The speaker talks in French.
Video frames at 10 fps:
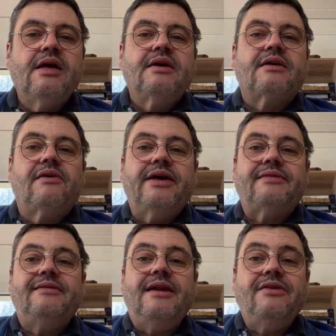Qu'en
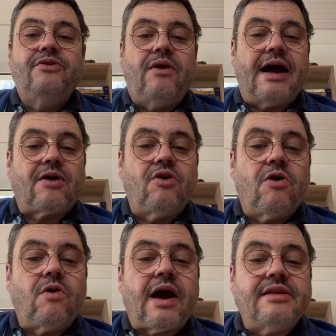est-il de
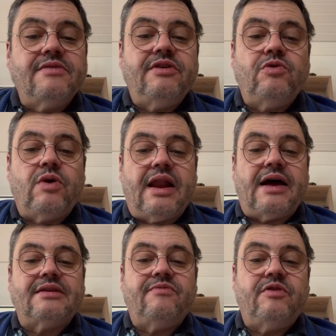l'accord individuel
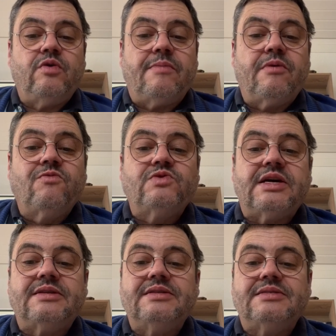Individuellement, vous
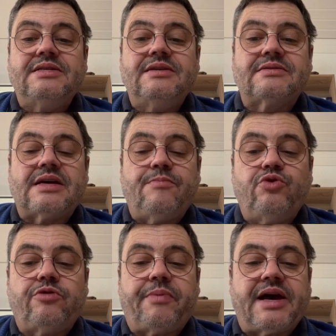êtes ici dans un
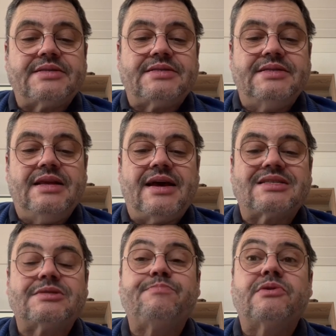but précis,
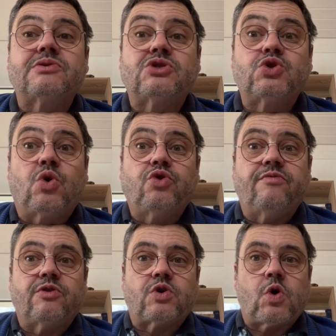l'expansion de
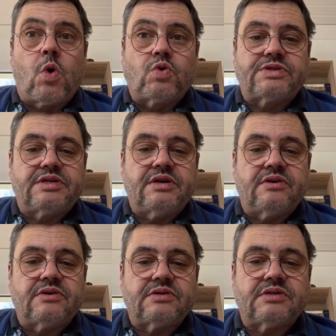votre
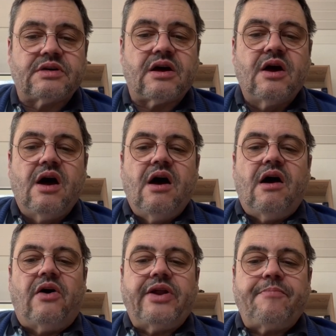conscience.
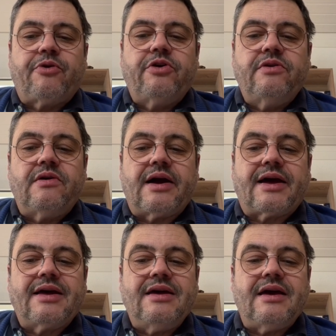En apprenant à
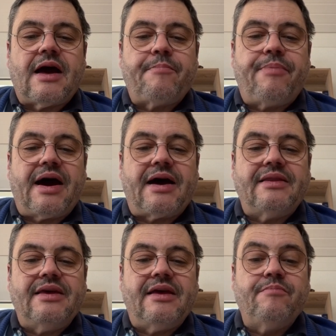créer un
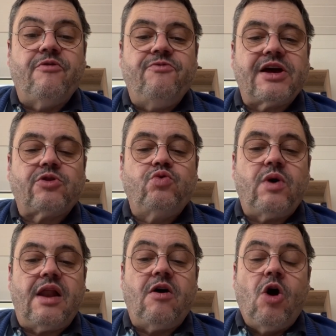paradigme
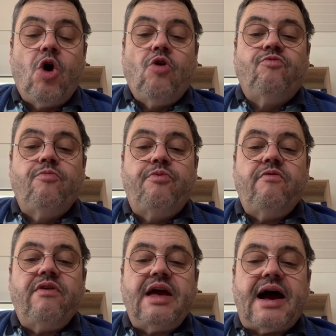virtuel, vous
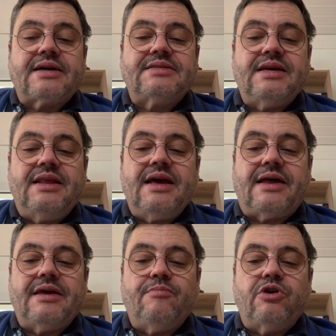pouvez accéder à
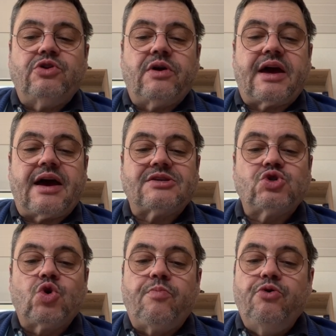des modes de
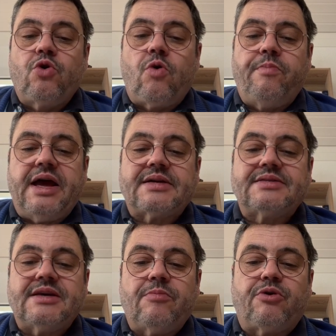création plus complexes.
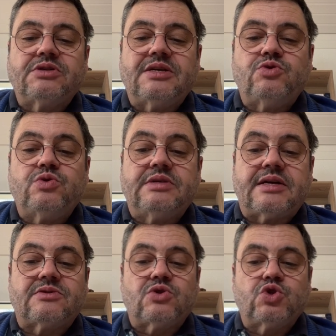C'est le processus
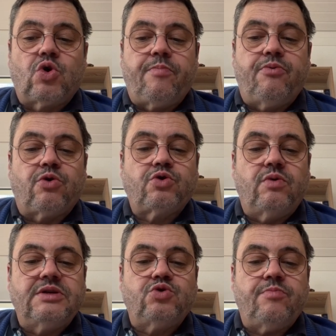d'ascension pour tous
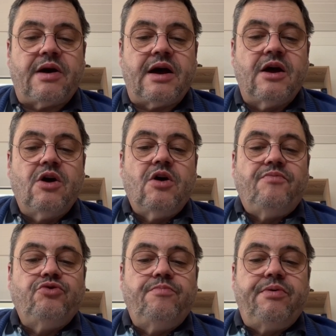les humains
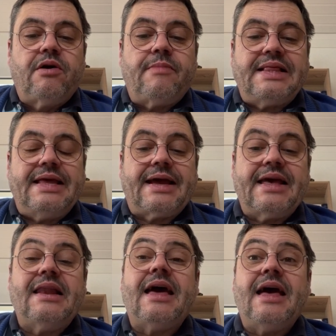du plan
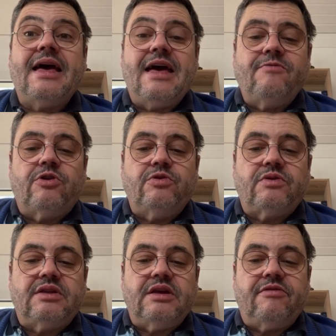matériel et
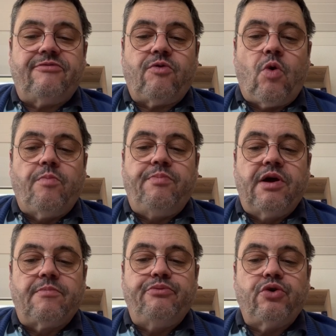évolutif au
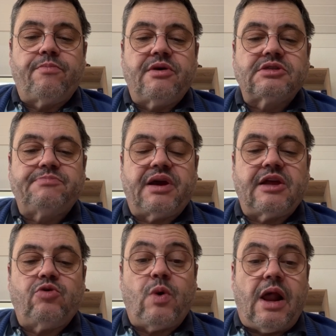plan purement
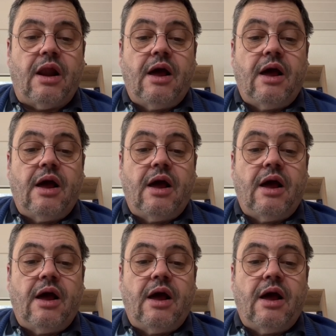spirituel.